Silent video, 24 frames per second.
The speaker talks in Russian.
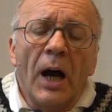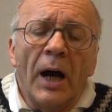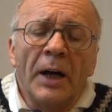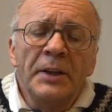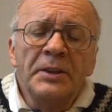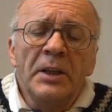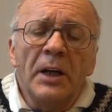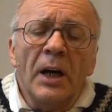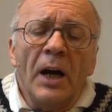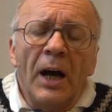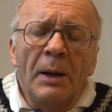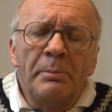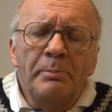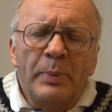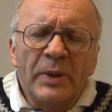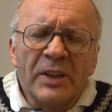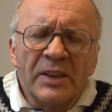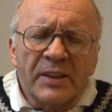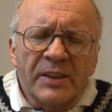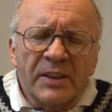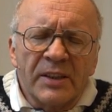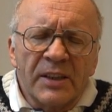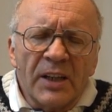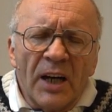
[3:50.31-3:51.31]
они
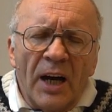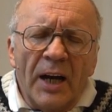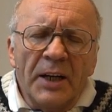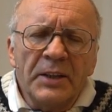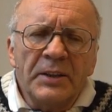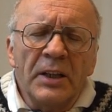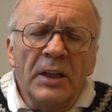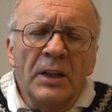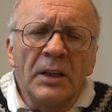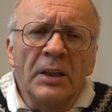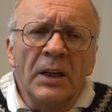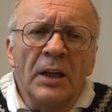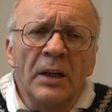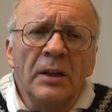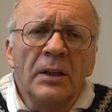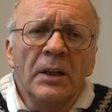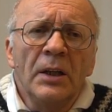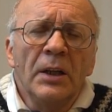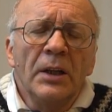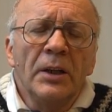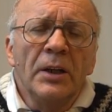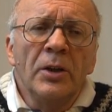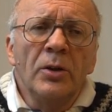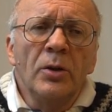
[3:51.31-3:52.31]
обязательно
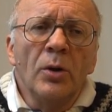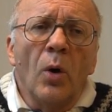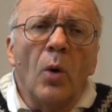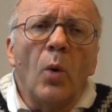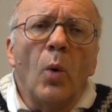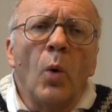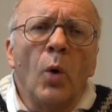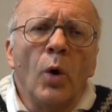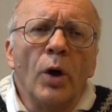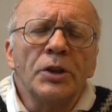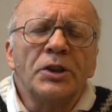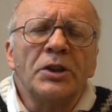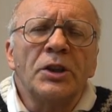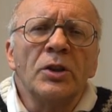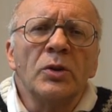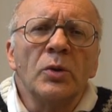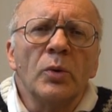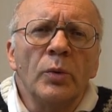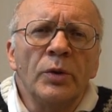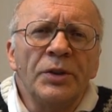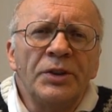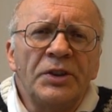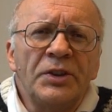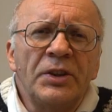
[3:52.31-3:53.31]
ее
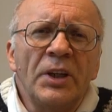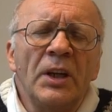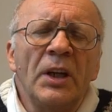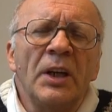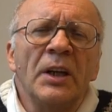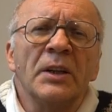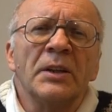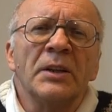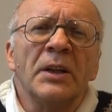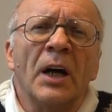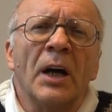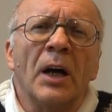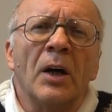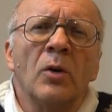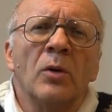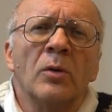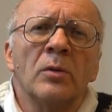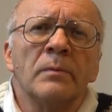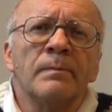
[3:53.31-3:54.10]
очень усиленно